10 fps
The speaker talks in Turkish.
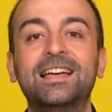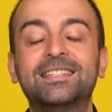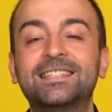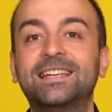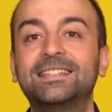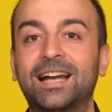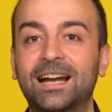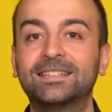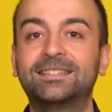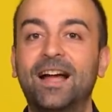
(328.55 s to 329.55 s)
sizlerin de
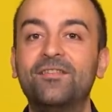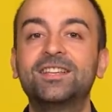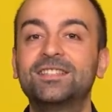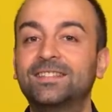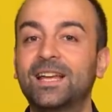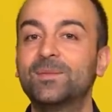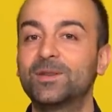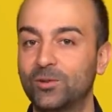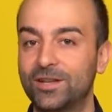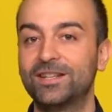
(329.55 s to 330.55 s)
artık kendinizi
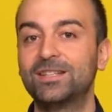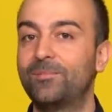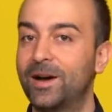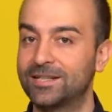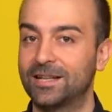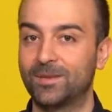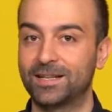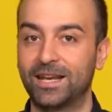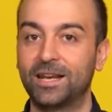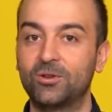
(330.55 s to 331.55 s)
tanıma sürecinizi
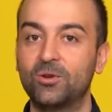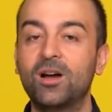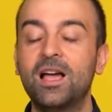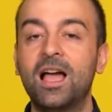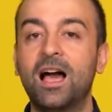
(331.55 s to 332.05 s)
başlatmanız gerekiyor.